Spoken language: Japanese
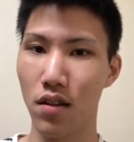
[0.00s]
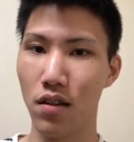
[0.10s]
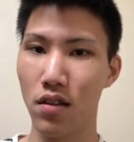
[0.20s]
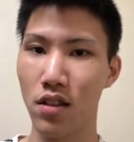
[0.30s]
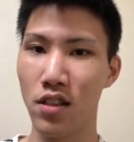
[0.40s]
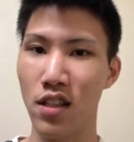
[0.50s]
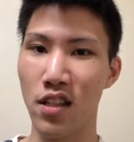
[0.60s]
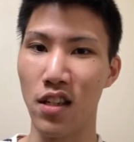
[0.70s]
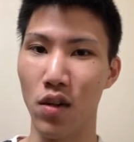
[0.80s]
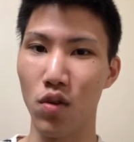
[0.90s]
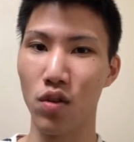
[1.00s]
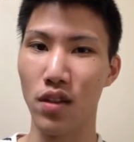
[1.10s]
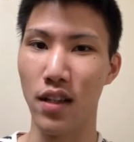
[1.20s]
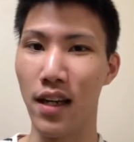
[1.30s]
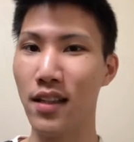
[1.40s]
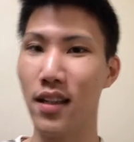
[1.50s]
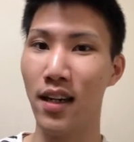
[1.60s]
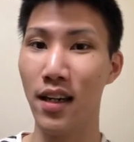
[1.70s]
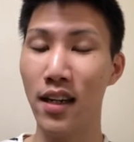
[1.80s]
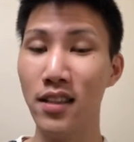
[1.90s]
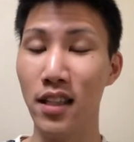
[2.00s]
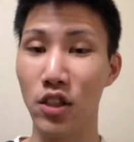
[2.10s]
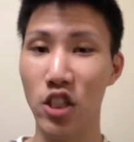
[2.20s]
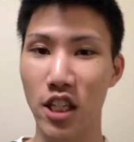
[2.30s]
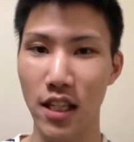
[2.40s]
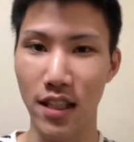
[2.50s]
奇跡が起こってああったとしたら